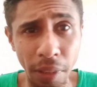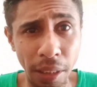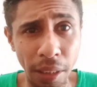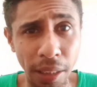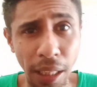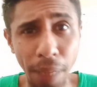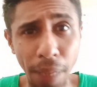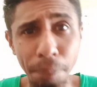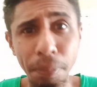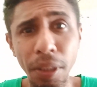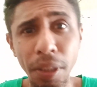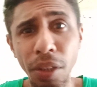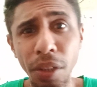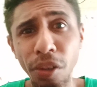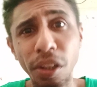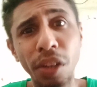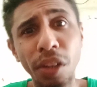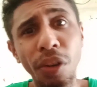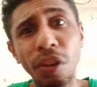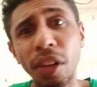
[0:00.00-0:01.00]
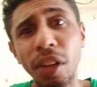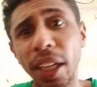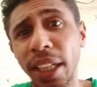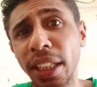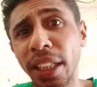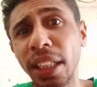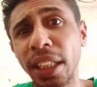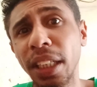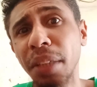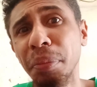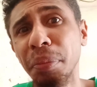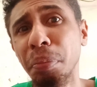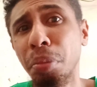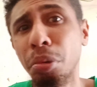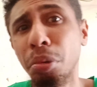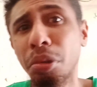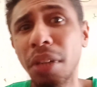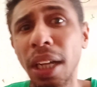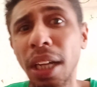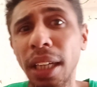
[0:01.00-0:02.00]
Tapi oleh-oleh ini
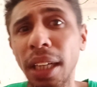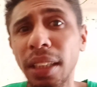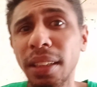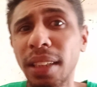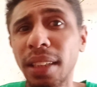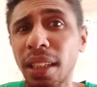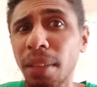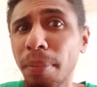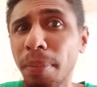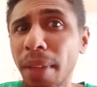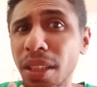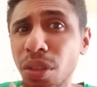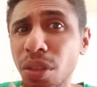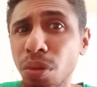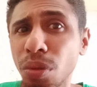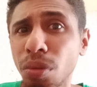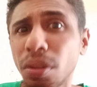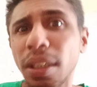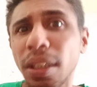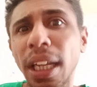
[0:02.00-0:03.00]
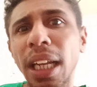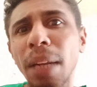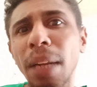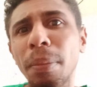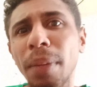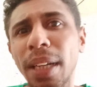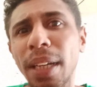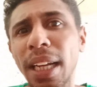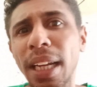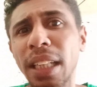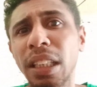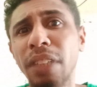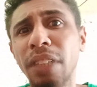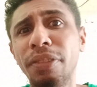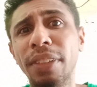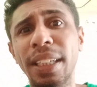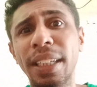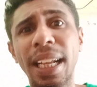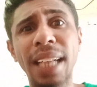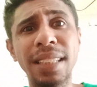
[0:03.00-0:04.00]
bukan termasuk dalam
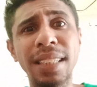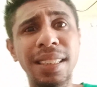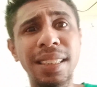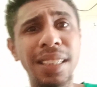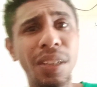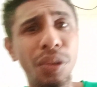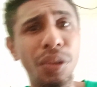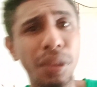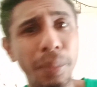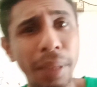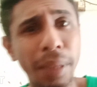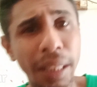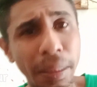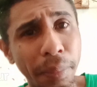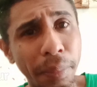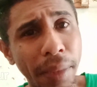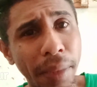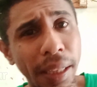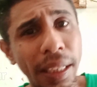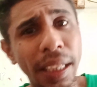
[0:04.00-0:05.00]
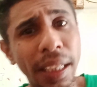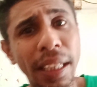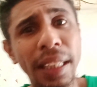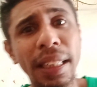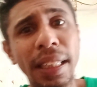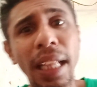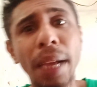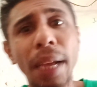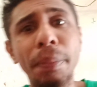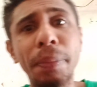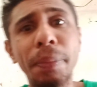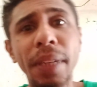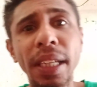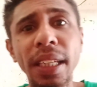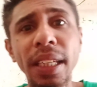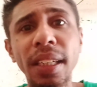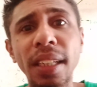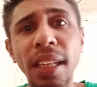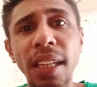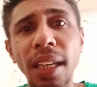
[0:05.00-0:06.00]
gratifikasi loh teman-teman.
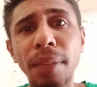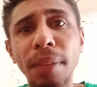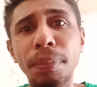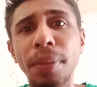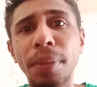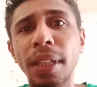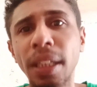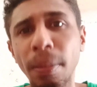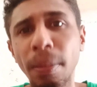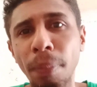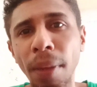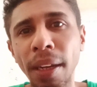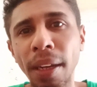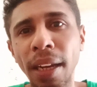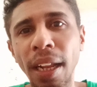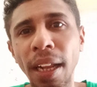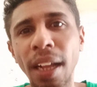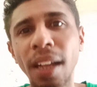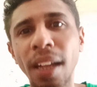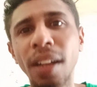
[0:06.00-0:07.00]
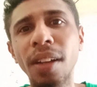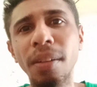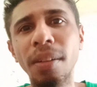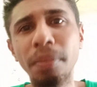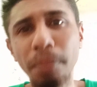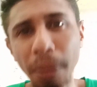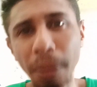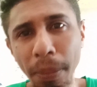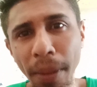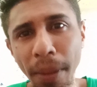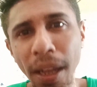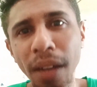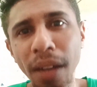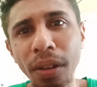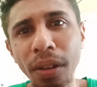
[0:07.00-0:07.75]
Tapi ini lebih kepada memang